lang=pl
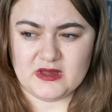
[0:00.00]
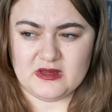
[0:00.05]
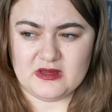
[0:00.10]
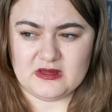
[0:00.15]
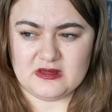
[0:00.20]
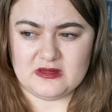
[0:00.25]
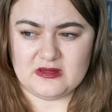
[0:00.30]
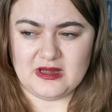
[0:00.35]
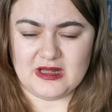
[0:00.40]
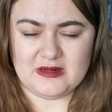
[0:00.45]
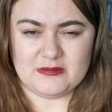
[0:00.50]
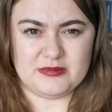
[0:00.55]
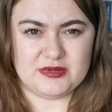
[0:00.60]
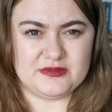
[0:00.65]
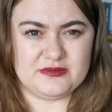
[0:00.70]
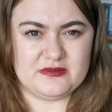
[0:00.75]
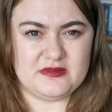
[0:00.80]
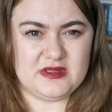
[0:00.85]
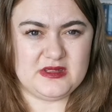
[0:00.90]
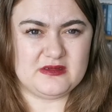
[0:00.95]
E,
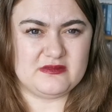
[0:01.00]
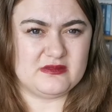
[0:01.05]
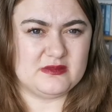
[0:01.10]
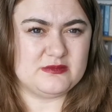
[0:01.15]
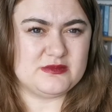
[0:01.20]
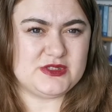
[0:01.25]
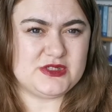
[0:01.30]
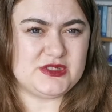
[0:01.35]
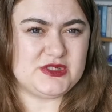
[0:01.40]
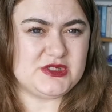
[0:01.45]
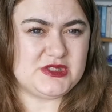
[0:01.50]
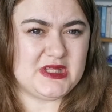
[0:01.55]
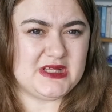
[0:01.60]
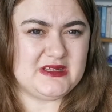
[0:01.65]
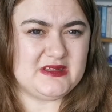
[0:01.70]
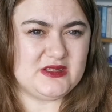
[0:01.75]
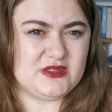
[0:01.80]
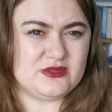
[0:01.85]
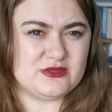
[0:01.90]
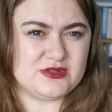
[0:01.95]
albo nie wiem, czy
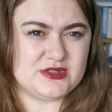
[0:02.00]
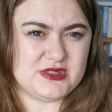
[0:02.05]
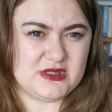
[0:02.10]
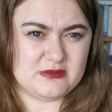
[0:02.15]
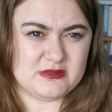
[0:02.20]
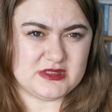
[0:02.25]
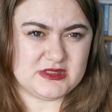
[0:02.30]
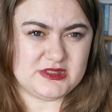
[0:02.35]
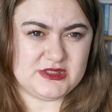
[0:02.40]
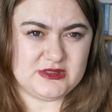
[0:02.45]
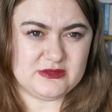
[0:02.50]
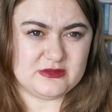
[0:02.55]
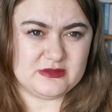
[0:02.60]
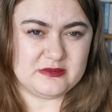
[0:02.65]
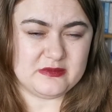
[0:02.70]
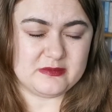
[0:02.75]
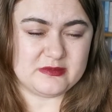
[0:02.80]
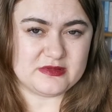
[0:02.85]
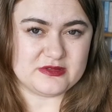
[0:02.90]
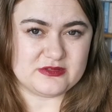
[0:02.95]
czytelnik już nie ma
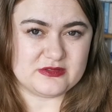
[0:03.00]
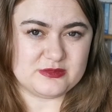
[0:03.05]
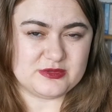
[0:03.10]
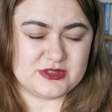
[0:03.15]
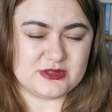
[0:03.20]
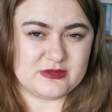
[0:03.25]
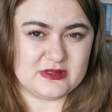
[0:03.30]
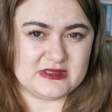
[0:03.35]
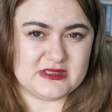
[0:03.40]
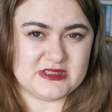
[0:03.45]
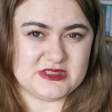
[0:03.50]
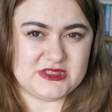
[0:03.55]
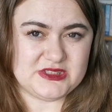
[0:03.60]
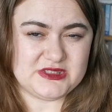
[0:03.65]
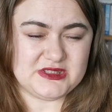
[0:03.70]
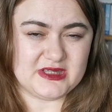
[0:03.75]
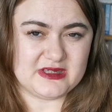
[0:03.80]
siły po prostu przykładać